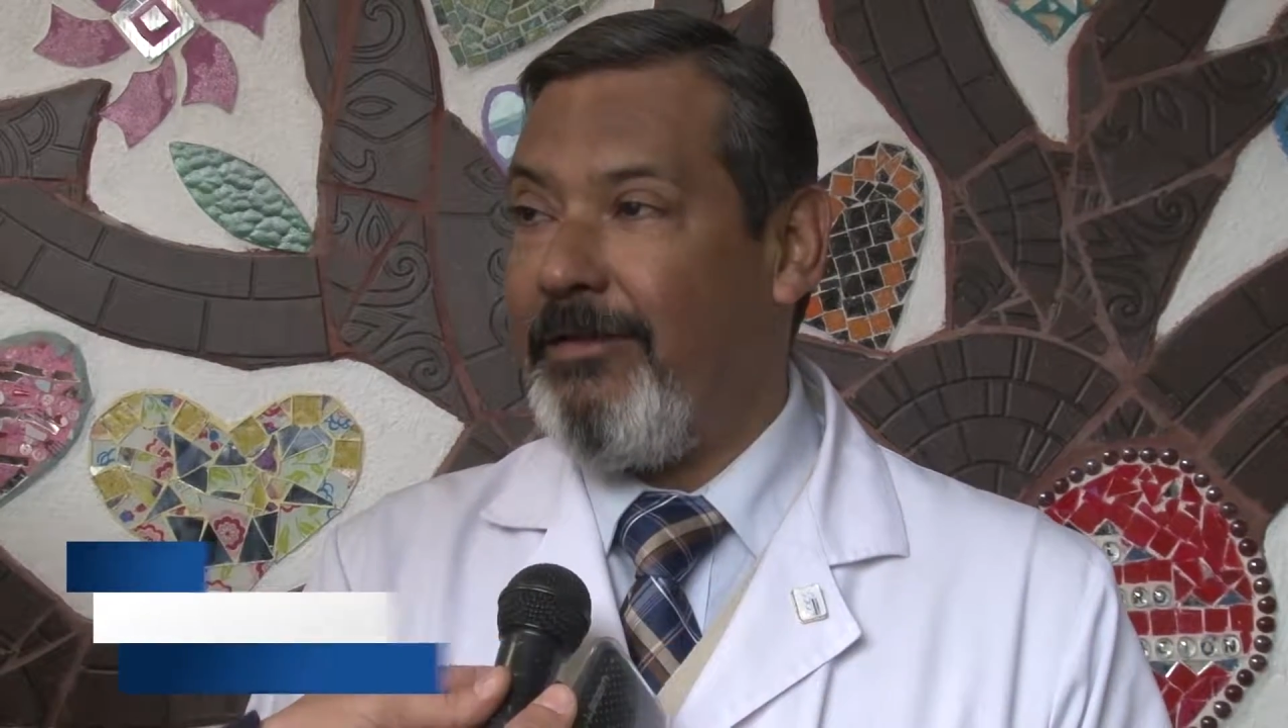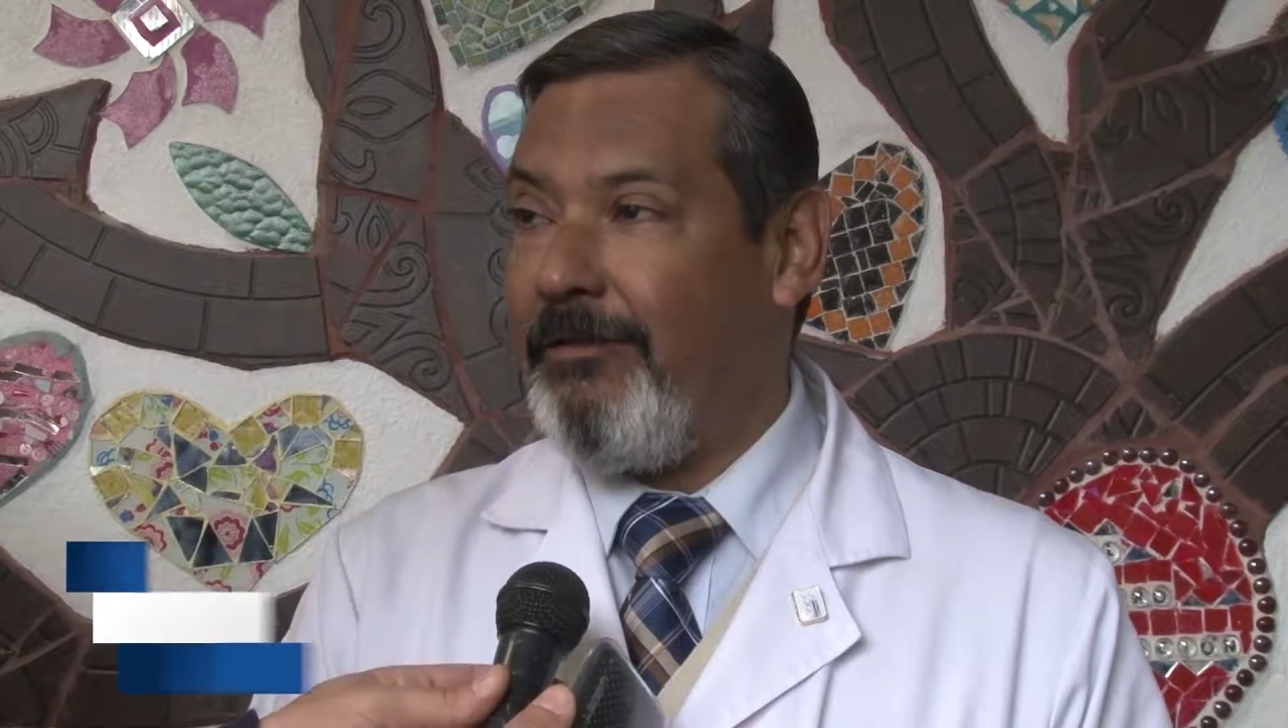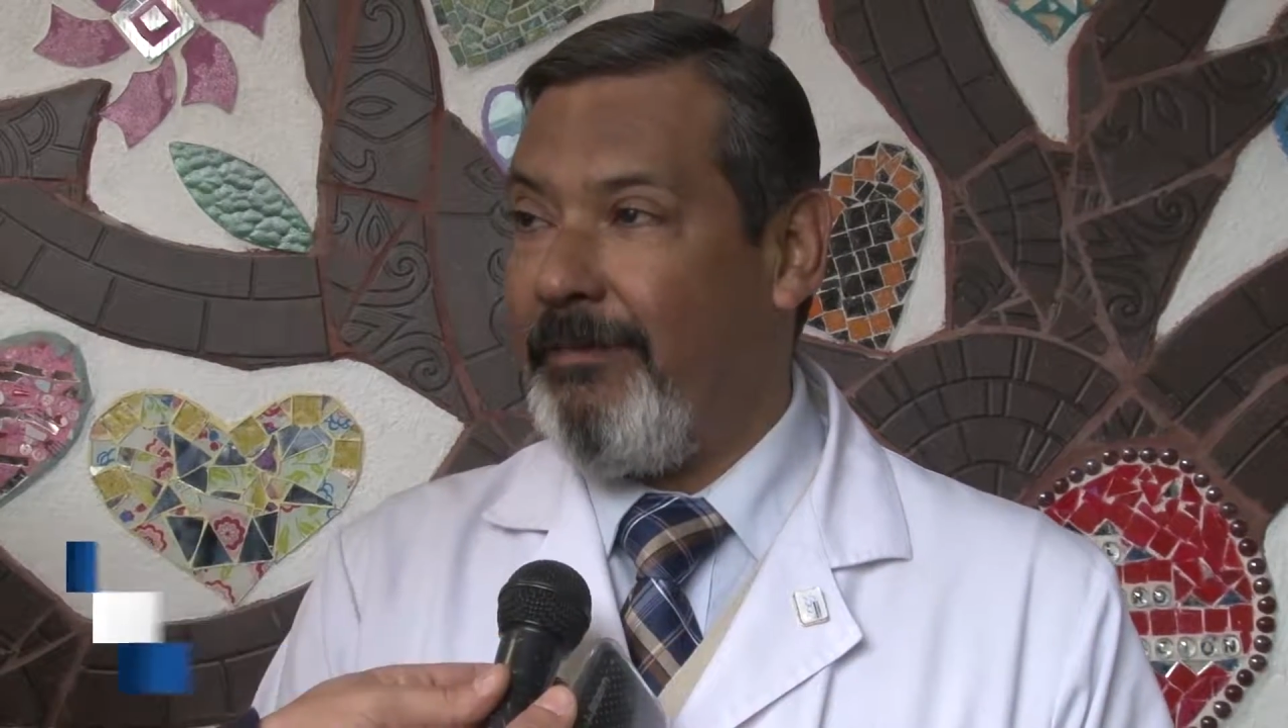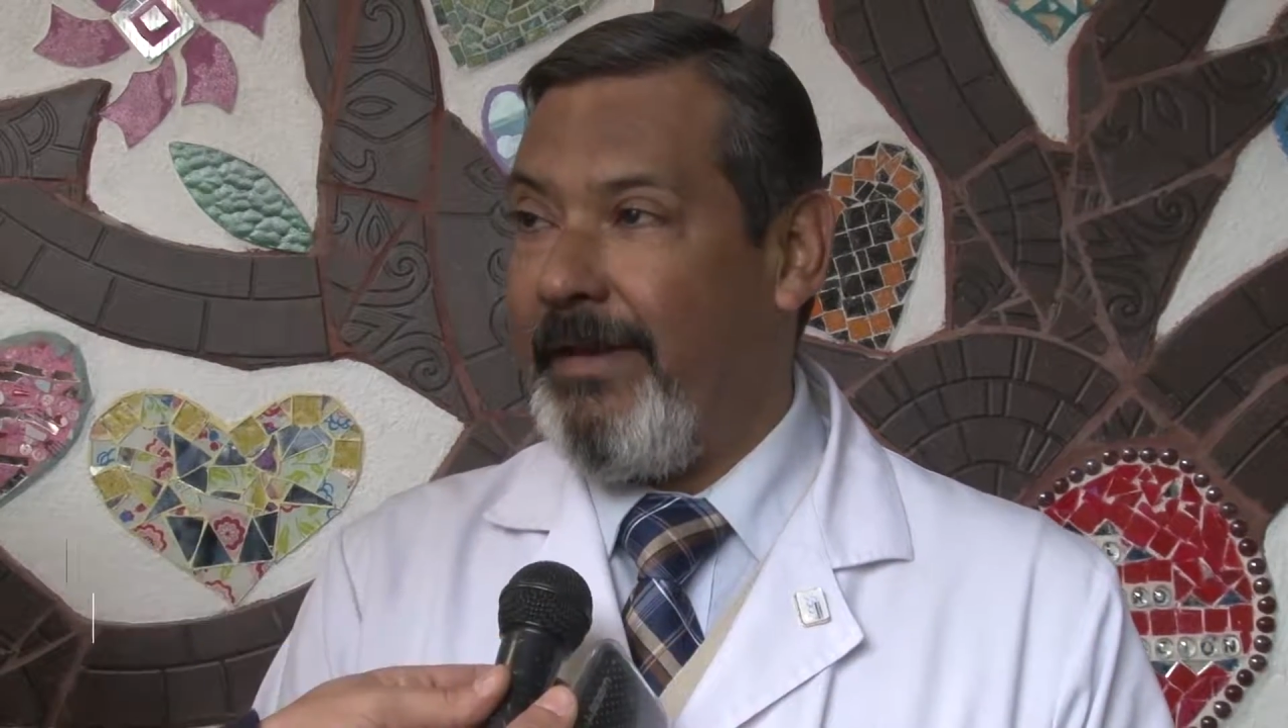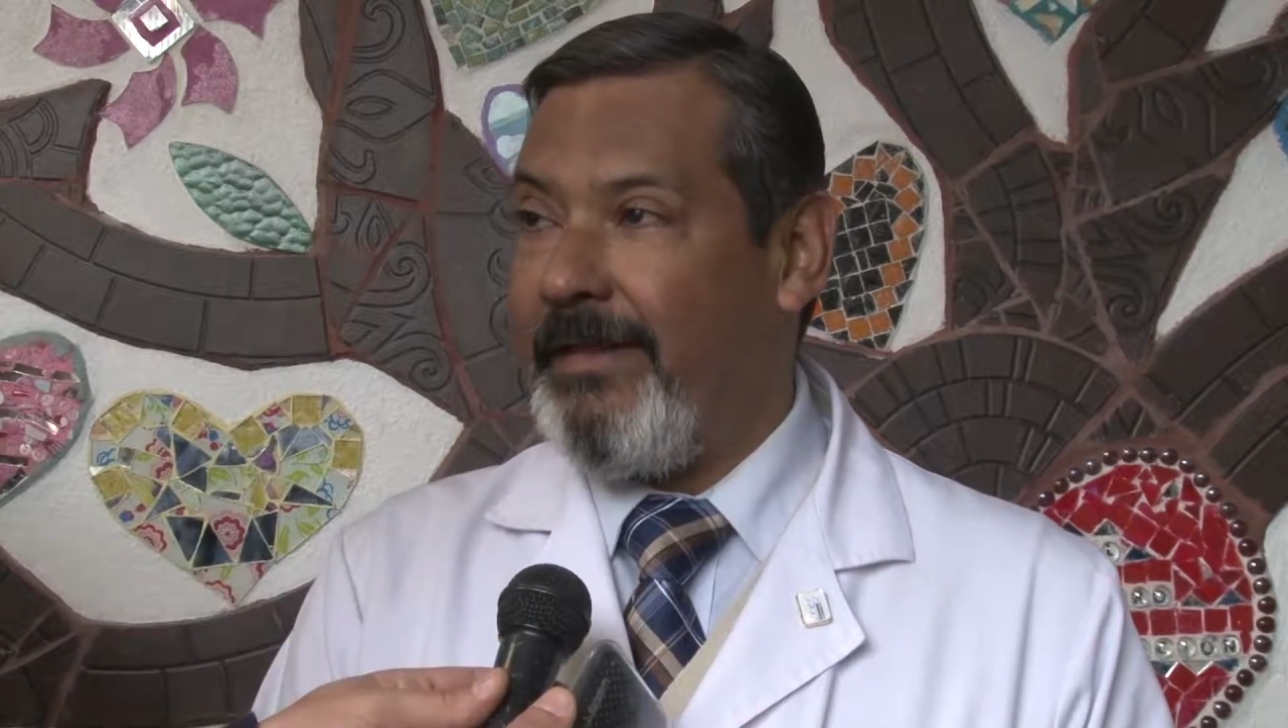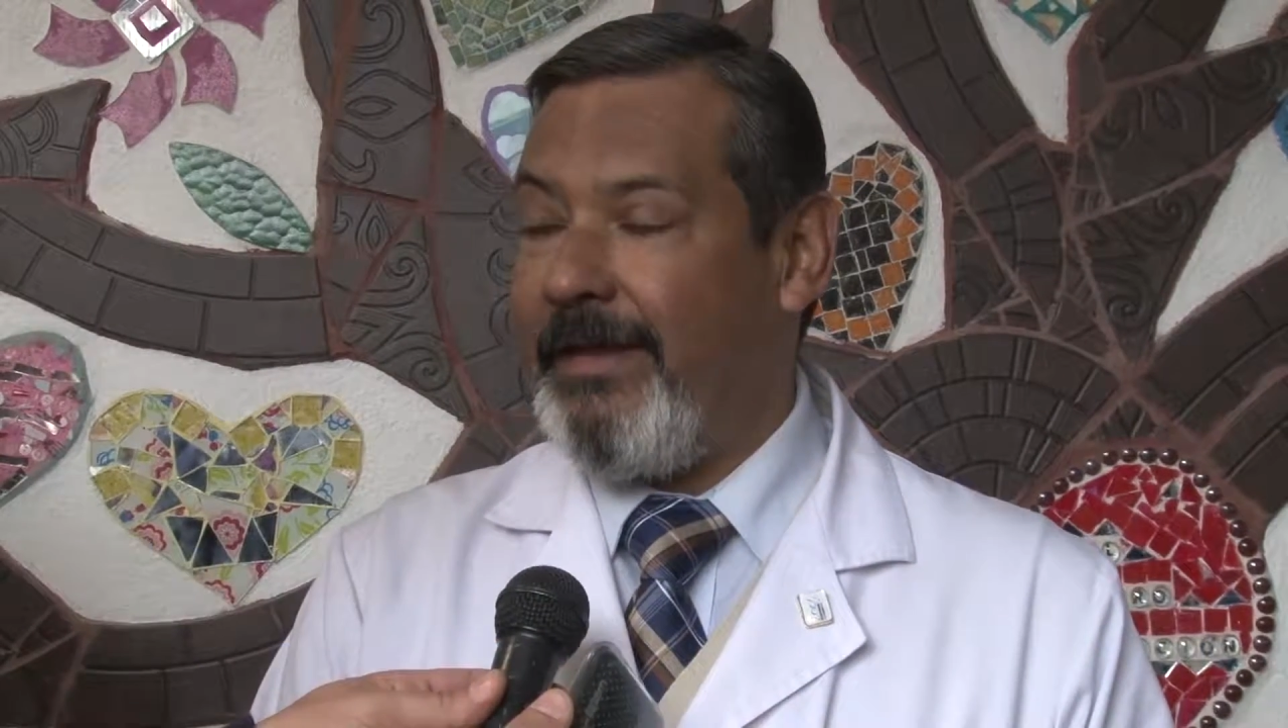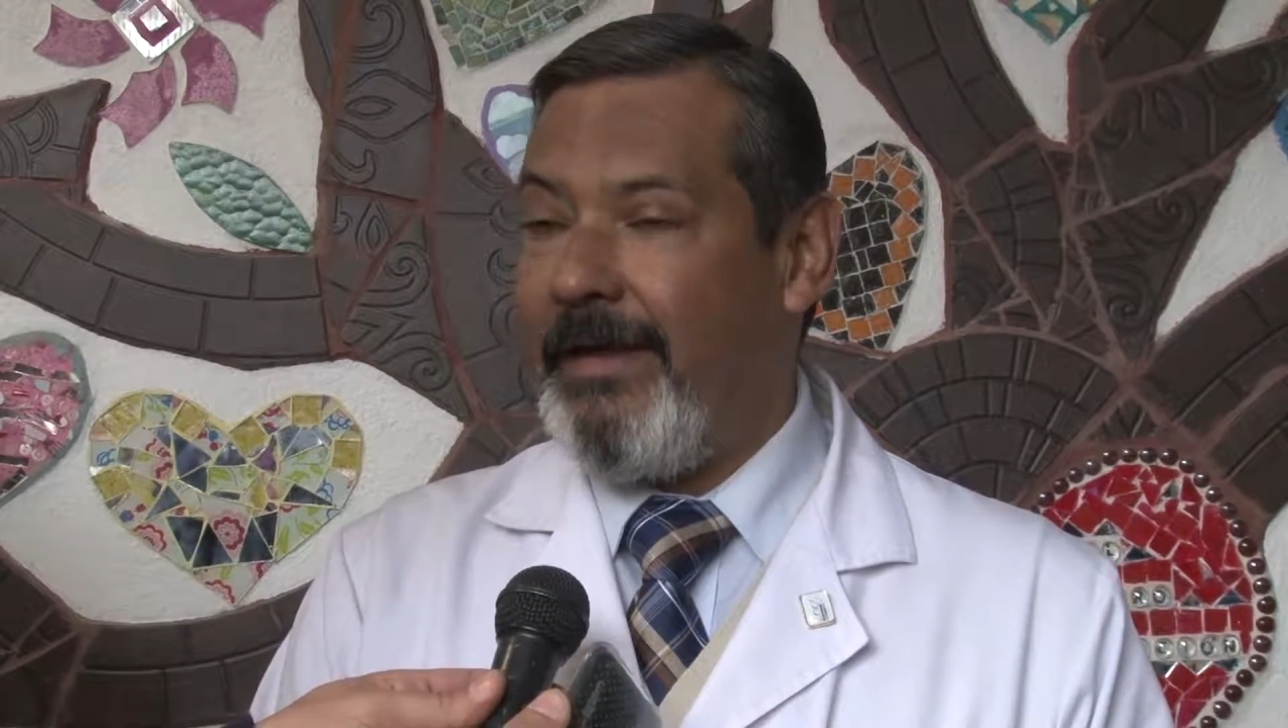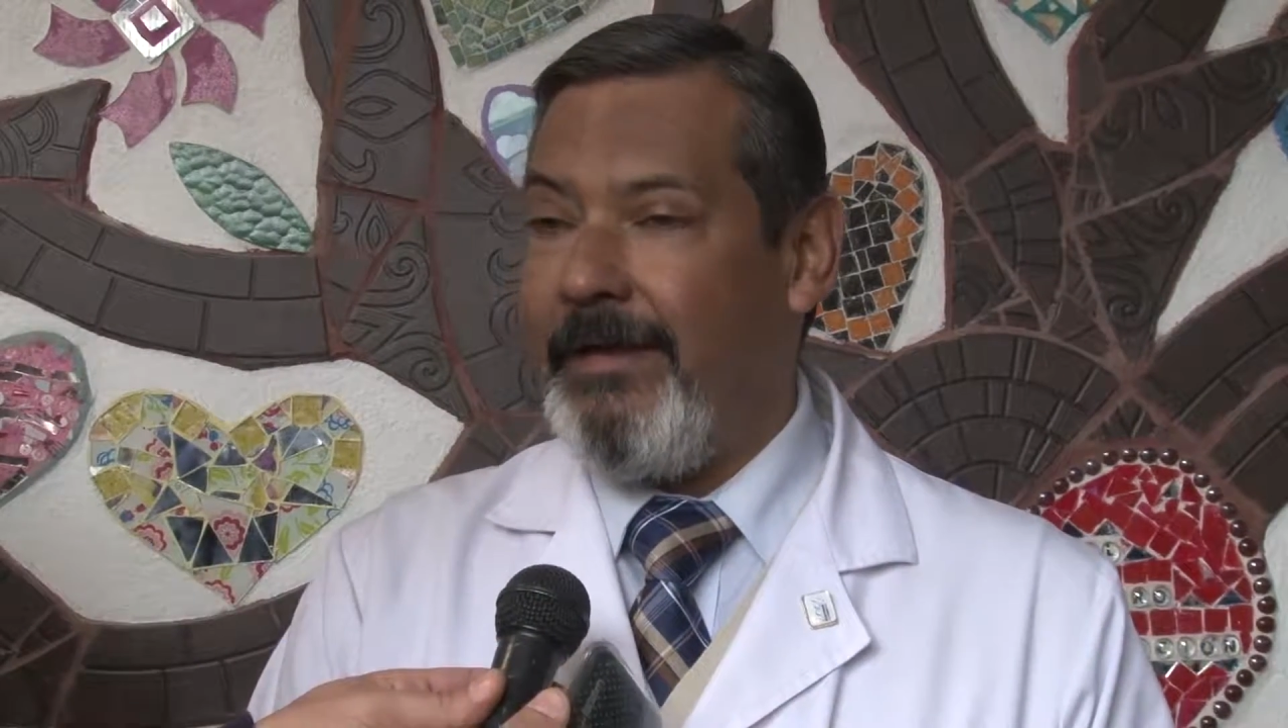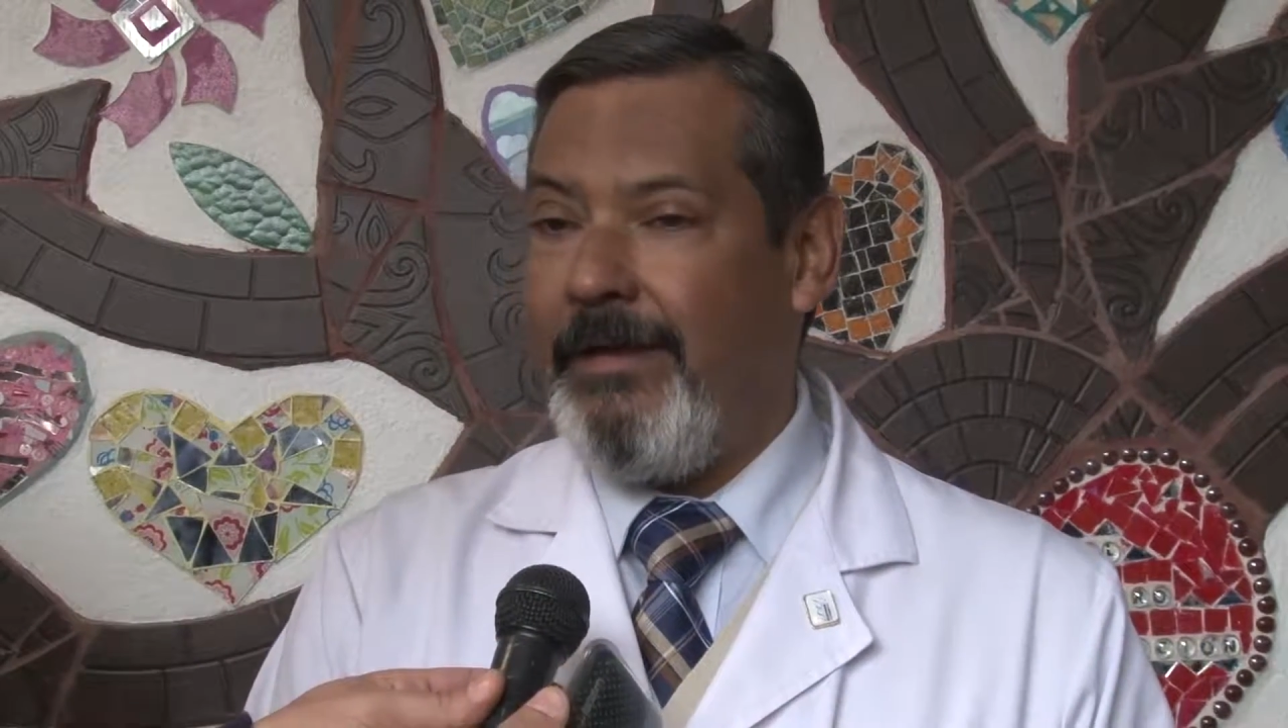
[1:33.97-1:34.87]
sorpresa,